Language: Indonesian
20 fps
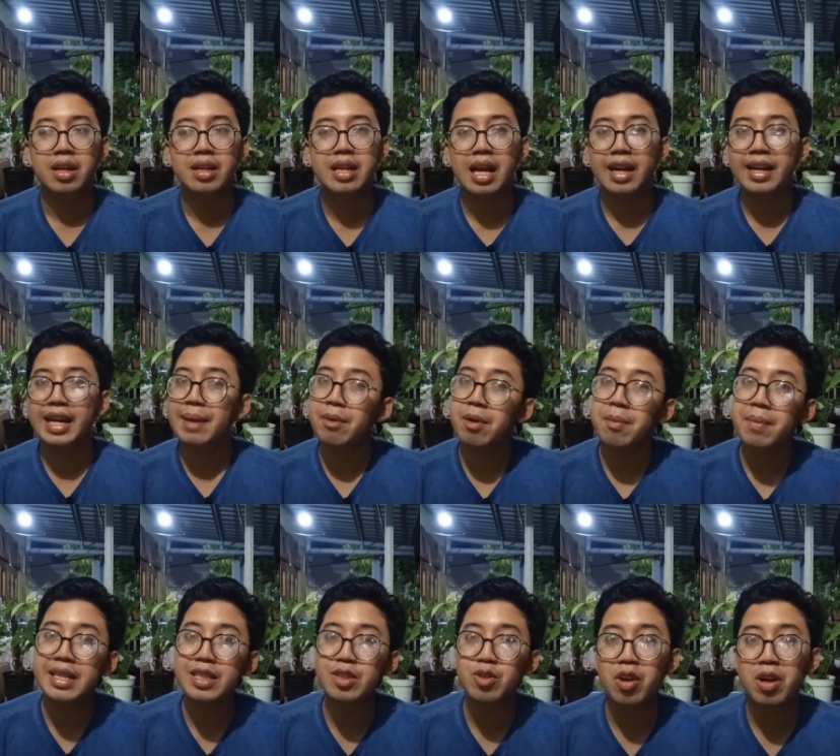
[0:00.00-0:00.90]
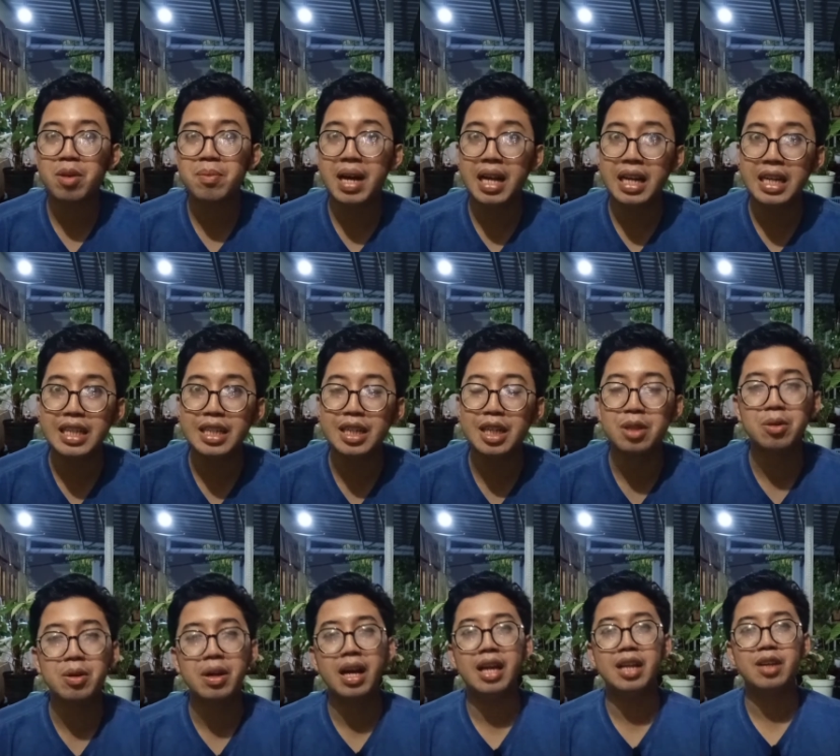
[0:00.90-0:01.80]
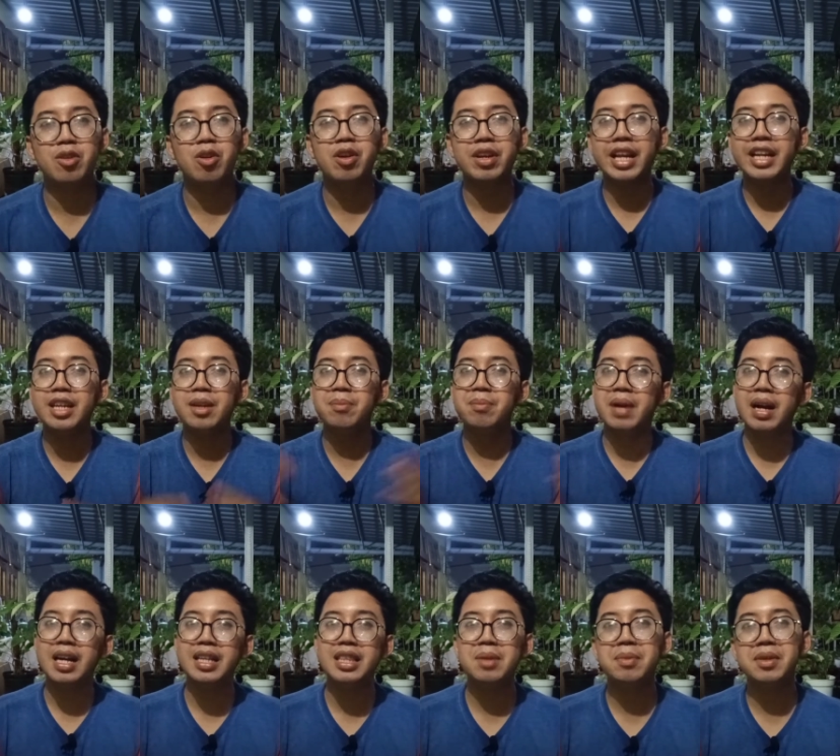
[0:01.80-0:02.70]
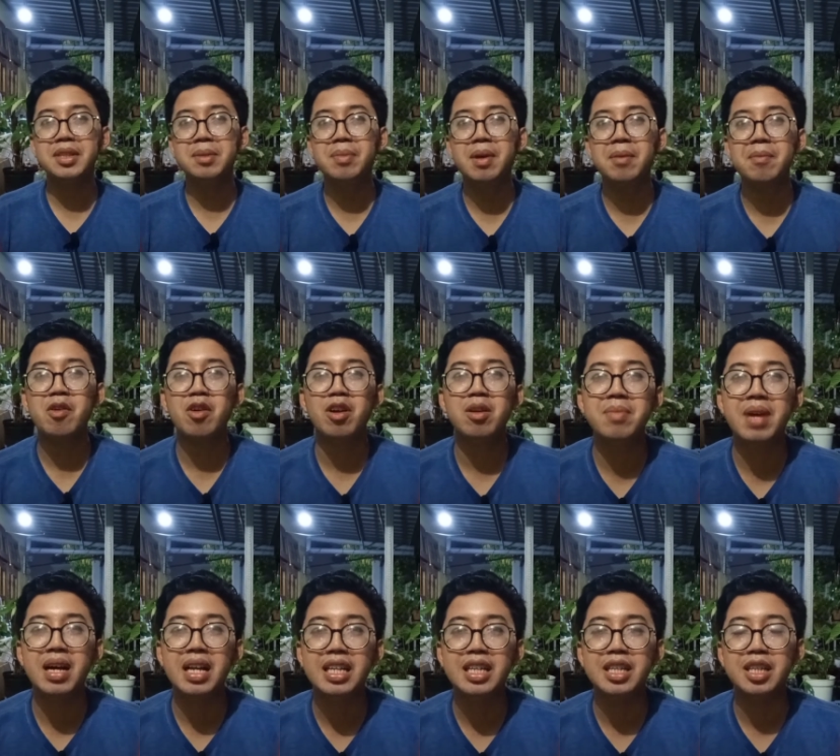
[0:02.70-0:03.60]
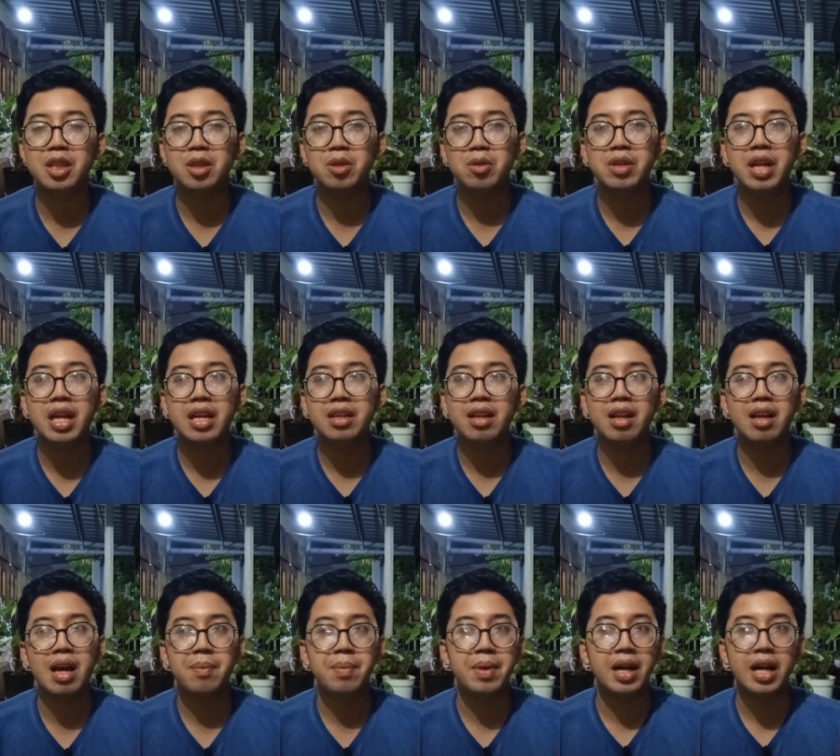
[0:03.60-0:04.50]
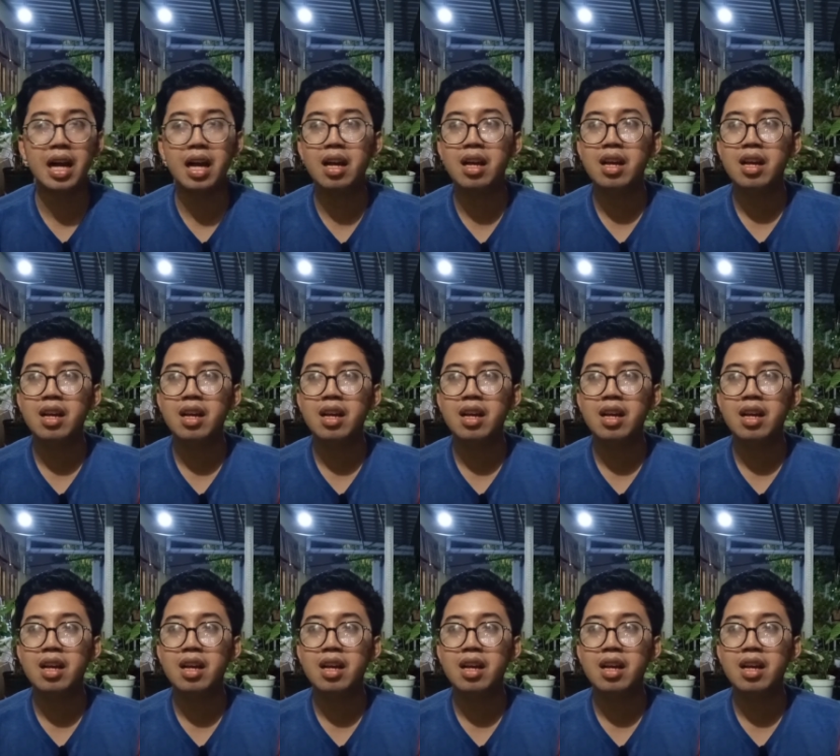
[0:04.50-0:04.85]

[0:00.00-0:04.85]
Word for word: nah kenapa mas kok ke Bali gitu kan kok random banget tiba-tiba mau ke Bali gitu dan apakah